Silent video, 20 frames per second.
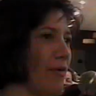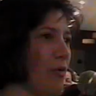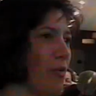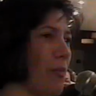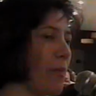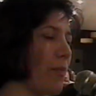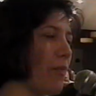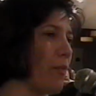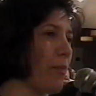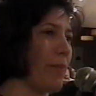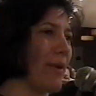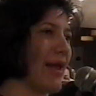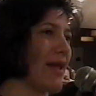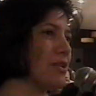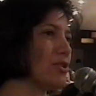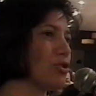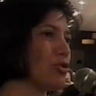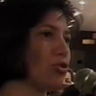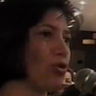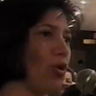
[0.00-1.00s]
é o, o
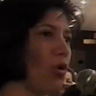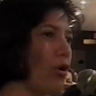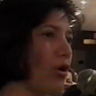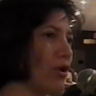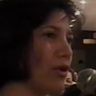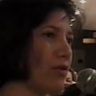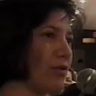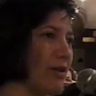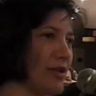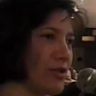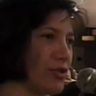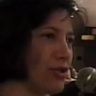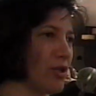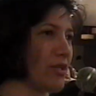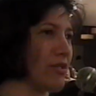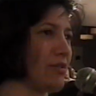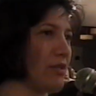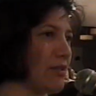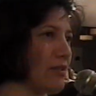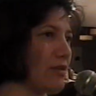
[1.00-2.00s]
pré-histórico ele
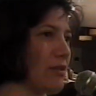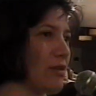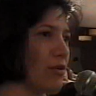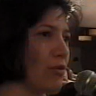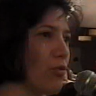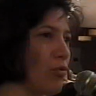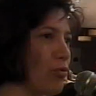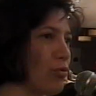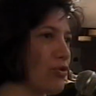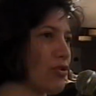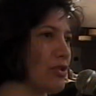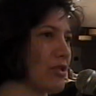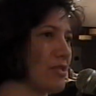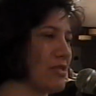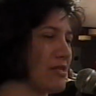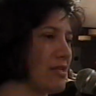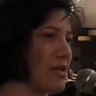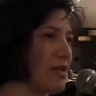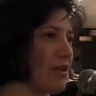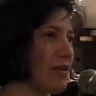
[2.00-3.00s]
tinha tanta angústia
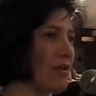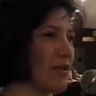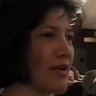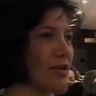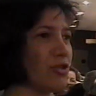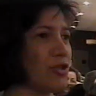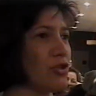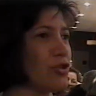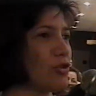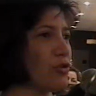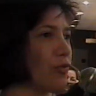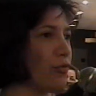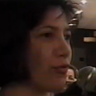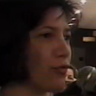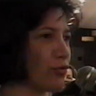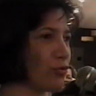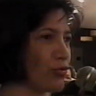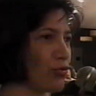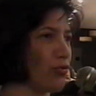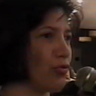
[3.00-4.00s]
assim? A gente no
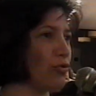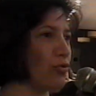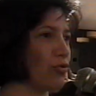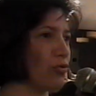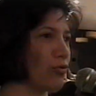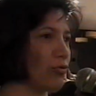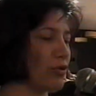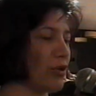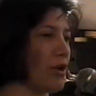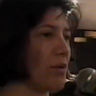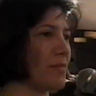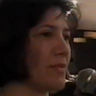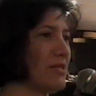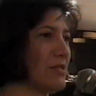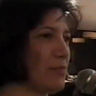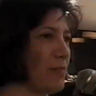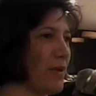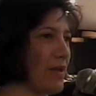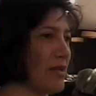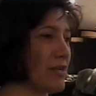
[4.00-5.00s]
futuro não tem uma
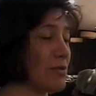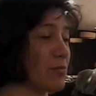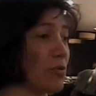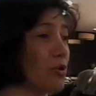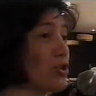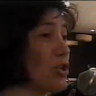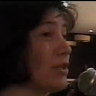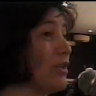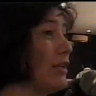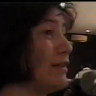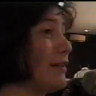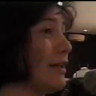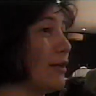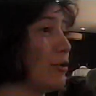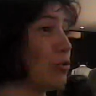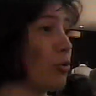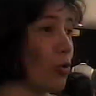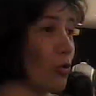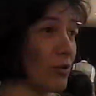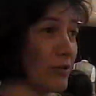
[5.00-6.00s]
esperança? Porque eu já
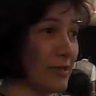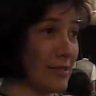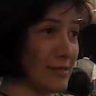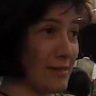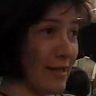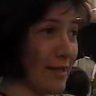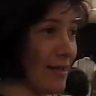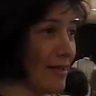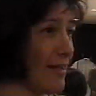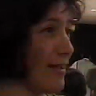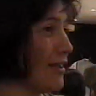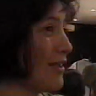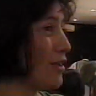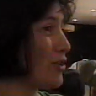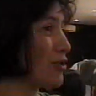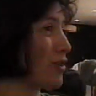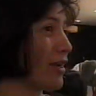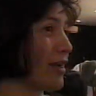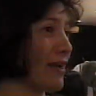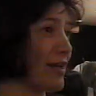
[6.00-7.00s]
tentei todas, né?
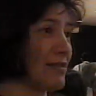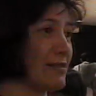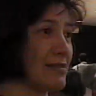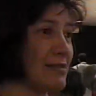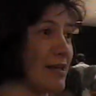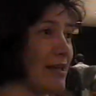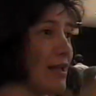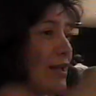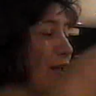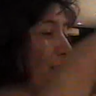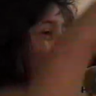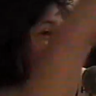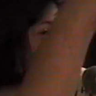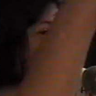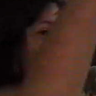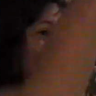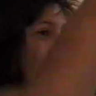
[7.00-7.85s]
Já casei, fui